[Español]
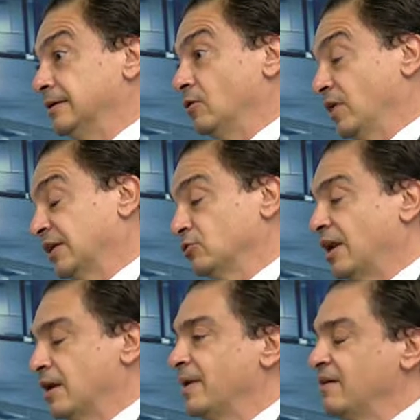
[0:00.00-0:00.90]
los decretos
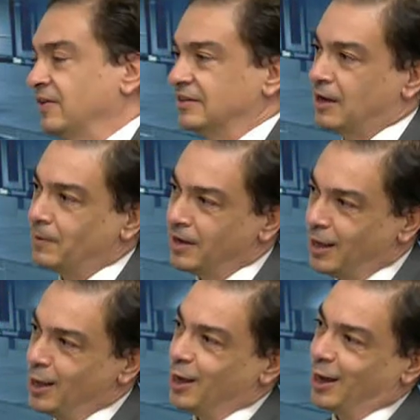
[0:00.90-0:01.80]
de alarma
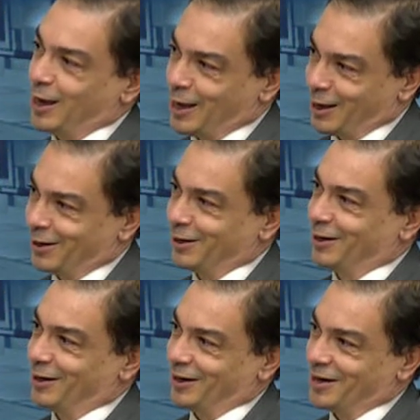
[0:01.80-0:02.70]
afectaban
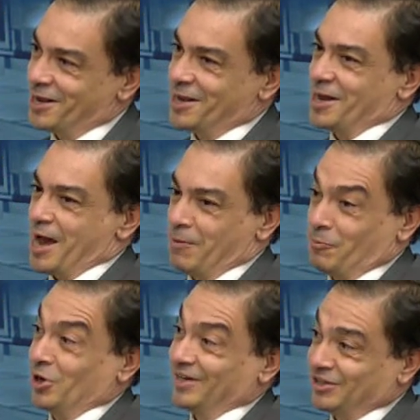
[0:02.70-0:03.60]
al,
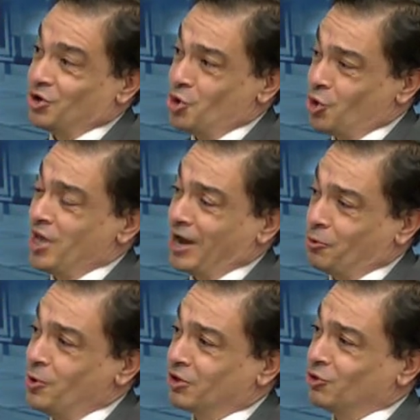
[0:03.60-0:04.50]
ponerse o no de
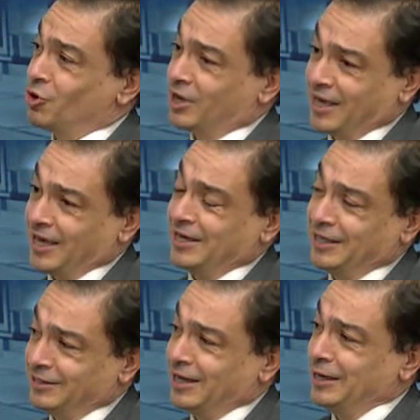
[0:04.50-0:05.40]
acuerdo
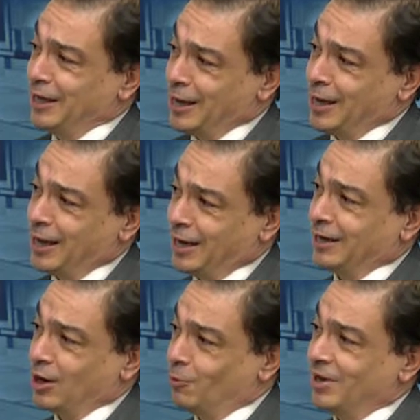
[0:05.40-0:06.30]
quién
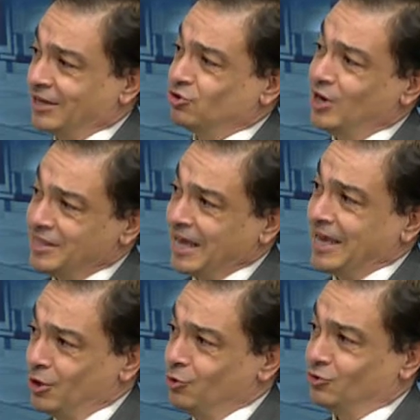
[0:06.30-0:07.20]
tenía las obligaciones de
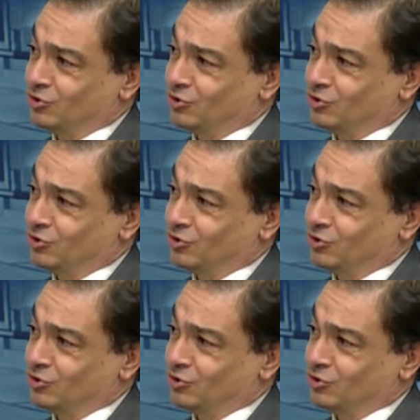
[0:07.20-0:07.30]
qué, ¿no?